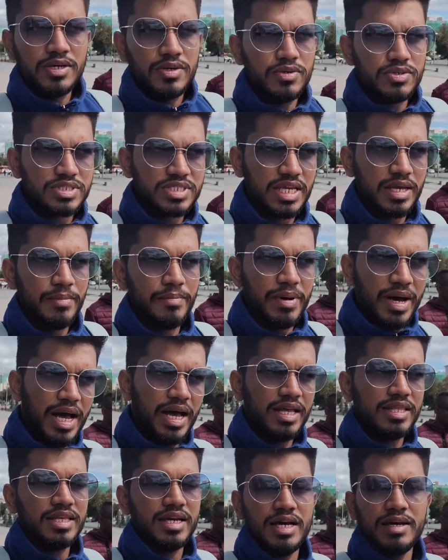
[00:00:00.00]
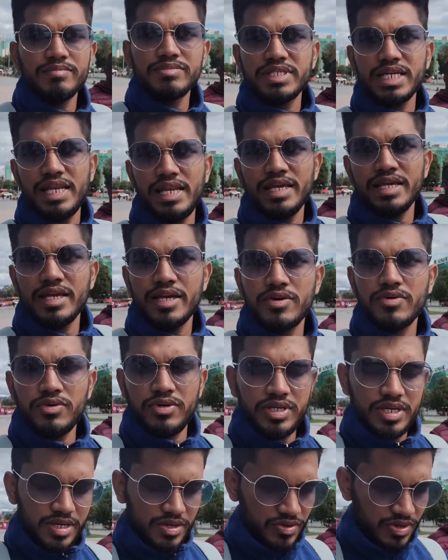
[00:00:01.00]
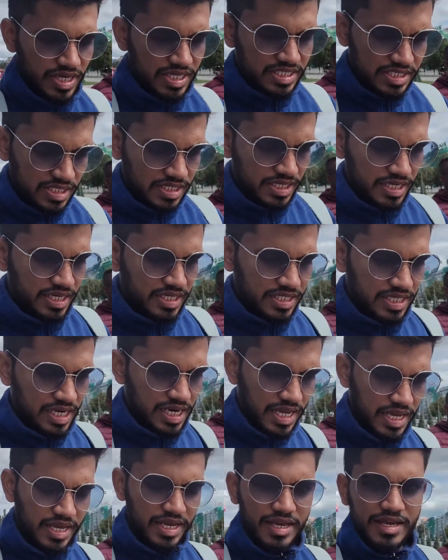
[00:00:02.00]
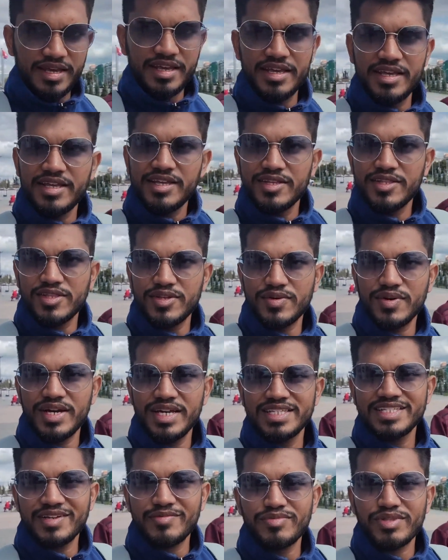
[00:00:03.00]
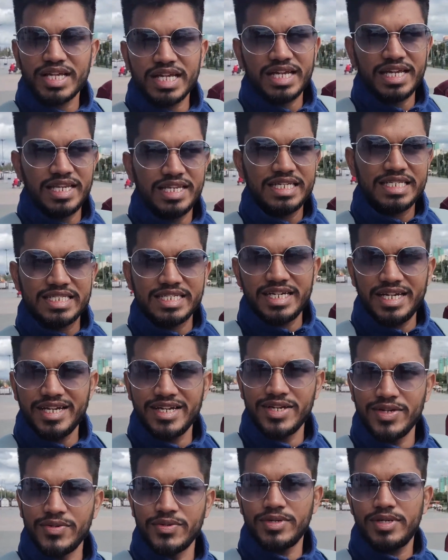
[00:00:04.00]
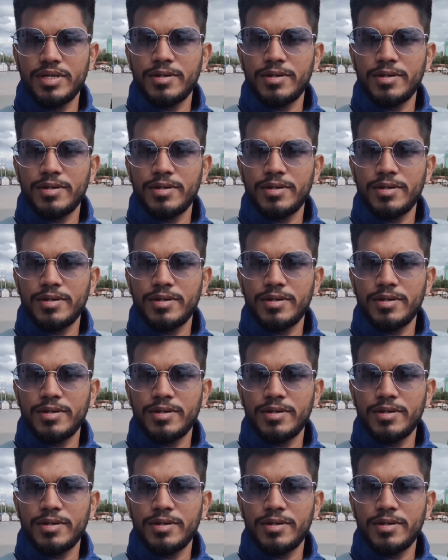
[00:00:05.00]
उसके बाद हम चलेंगे कोई ना कोई अच्छी जगह चलेंगे तो भाई सबसे खेले स्टेट